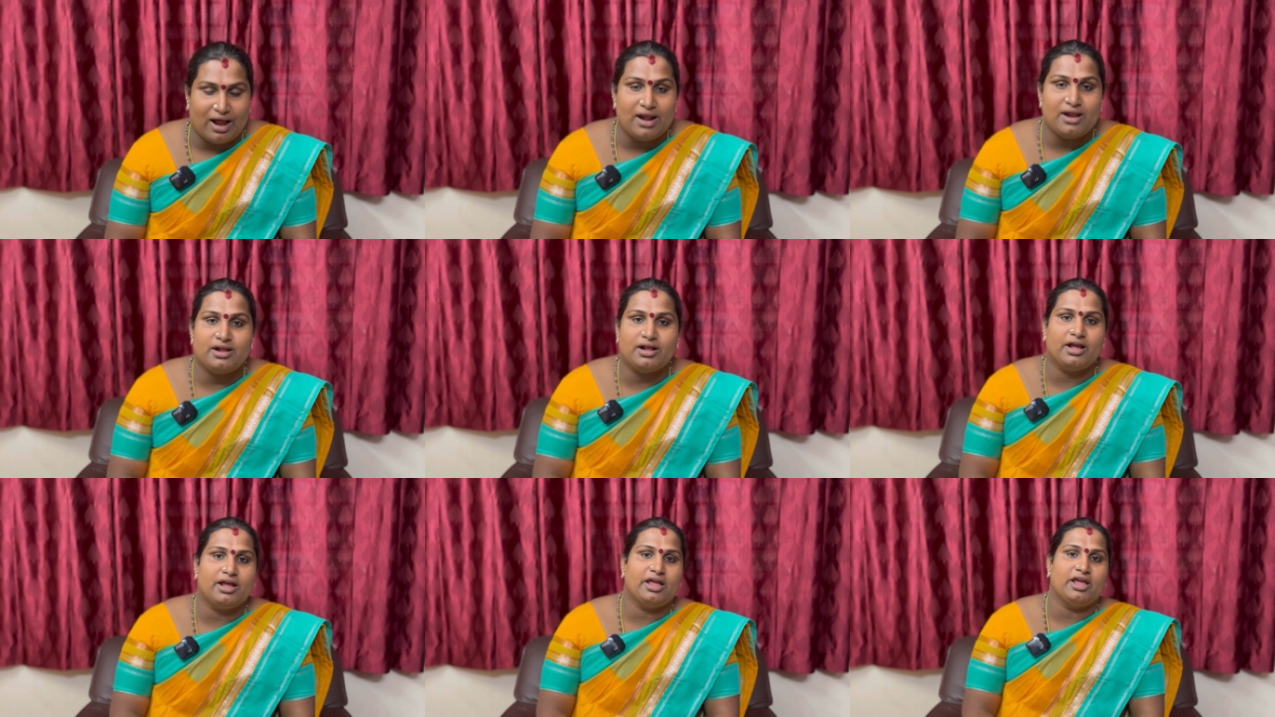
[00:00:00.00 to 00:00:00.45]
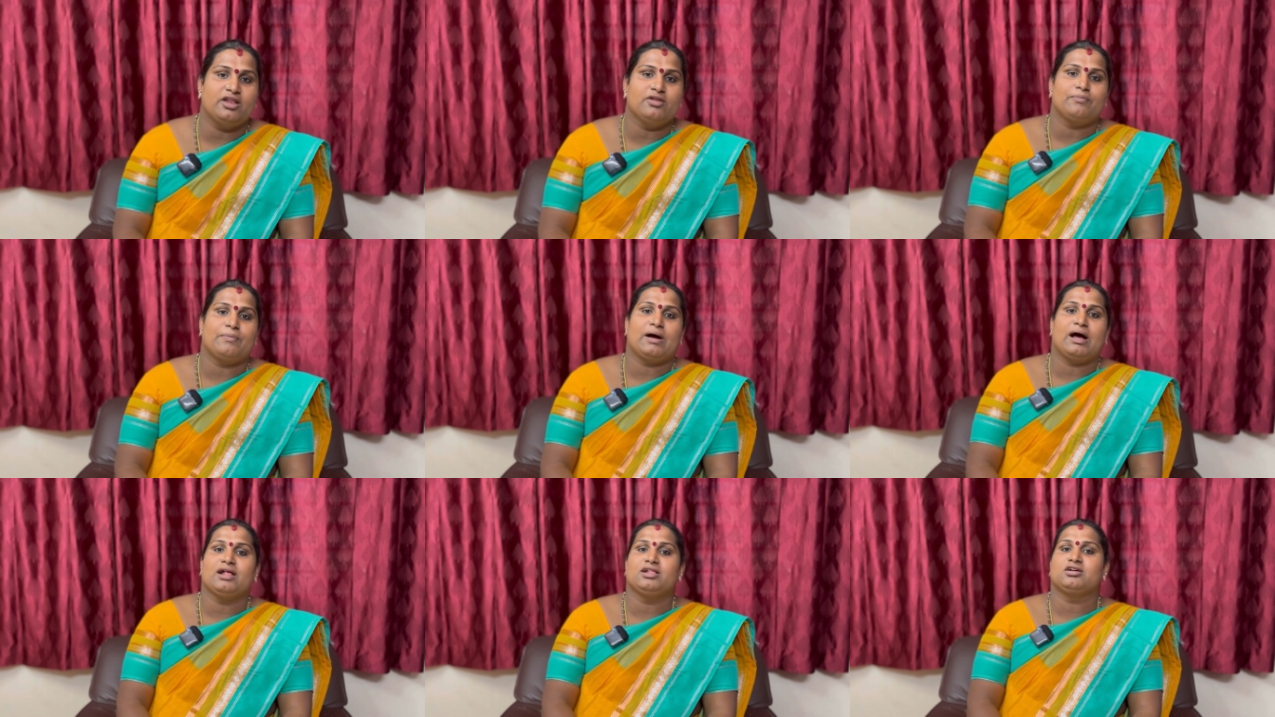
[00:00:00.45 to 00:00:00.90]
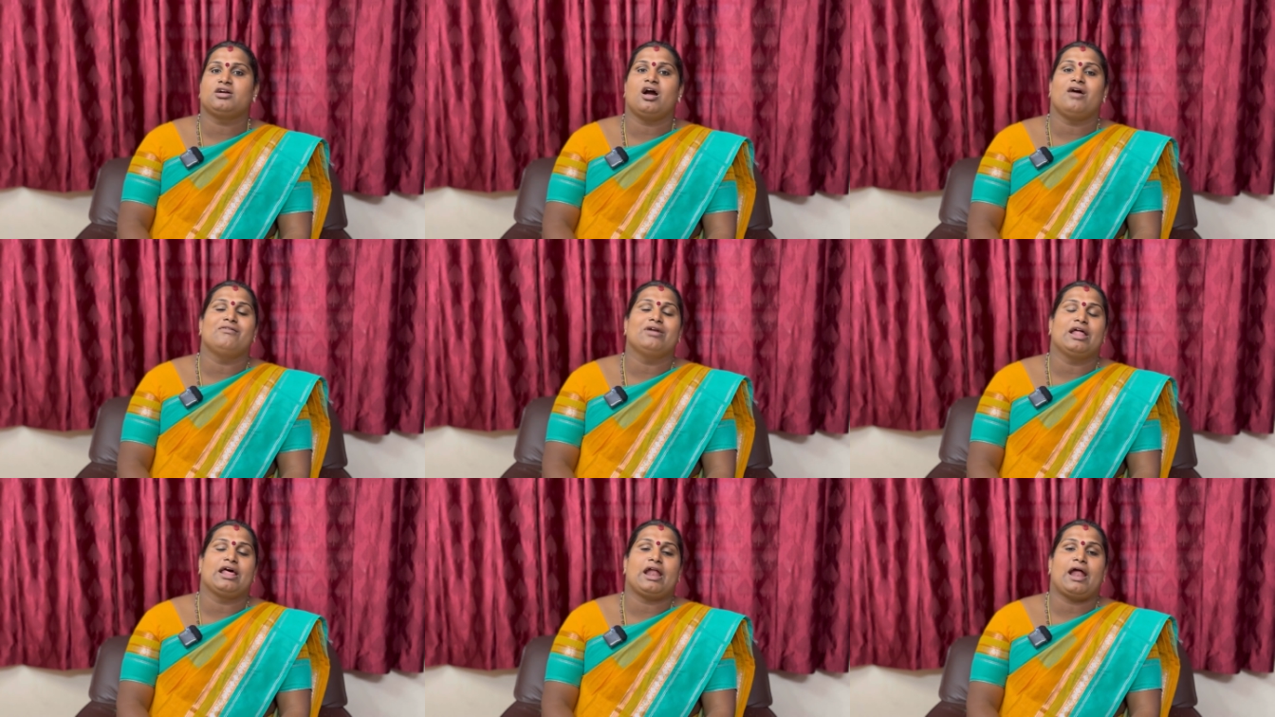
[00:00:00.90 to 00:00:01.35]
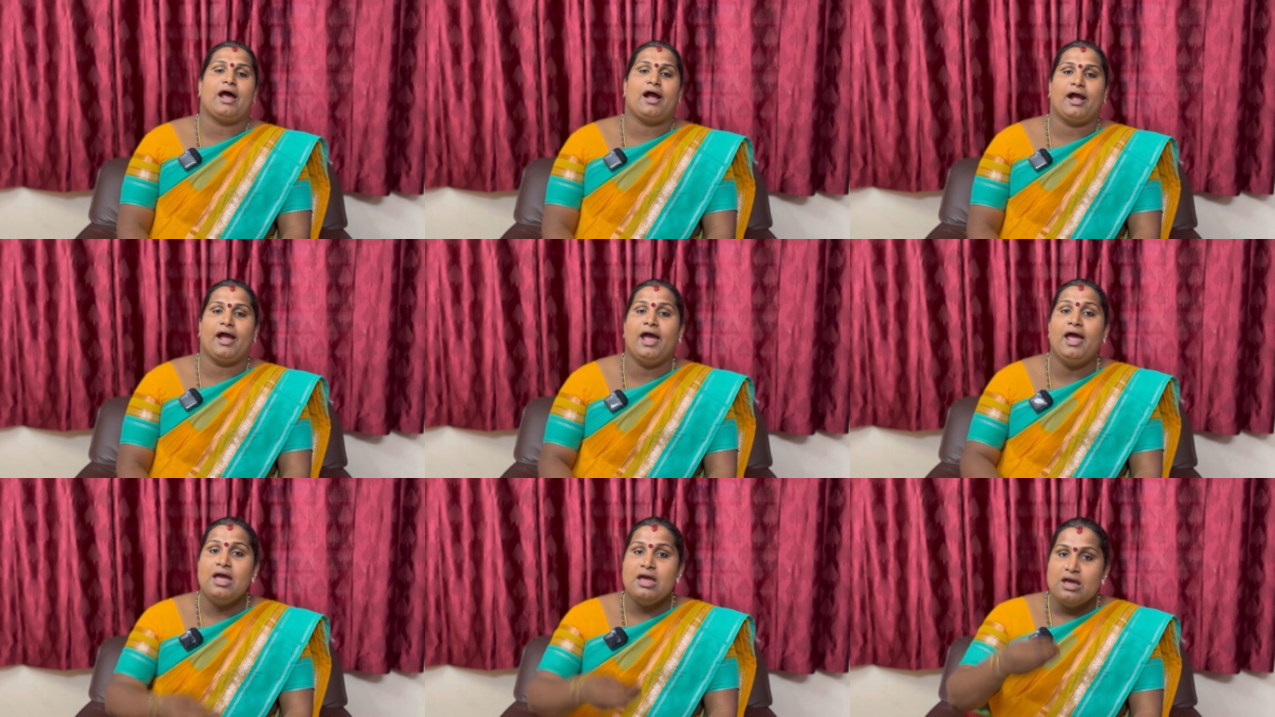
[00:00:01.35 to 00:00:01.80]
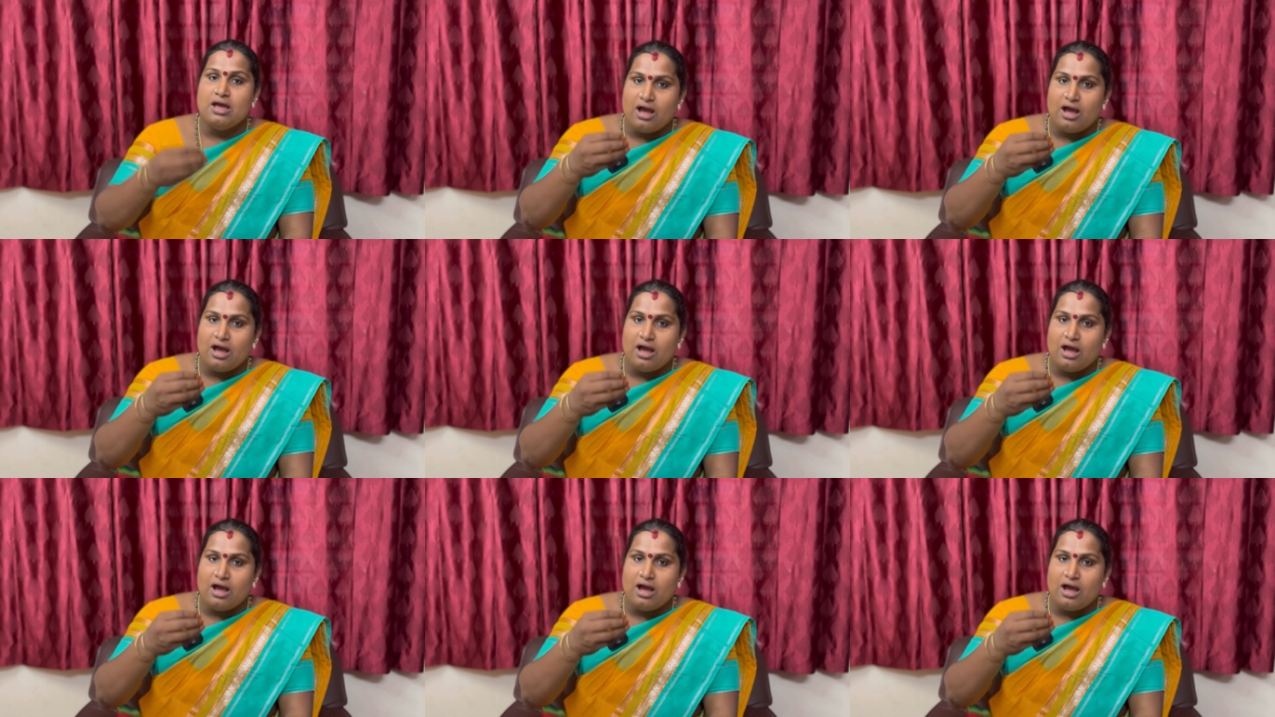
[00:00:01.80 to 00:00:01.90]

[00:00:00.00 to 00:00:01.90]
வாழ்க்கையின் பாதுகாவலராக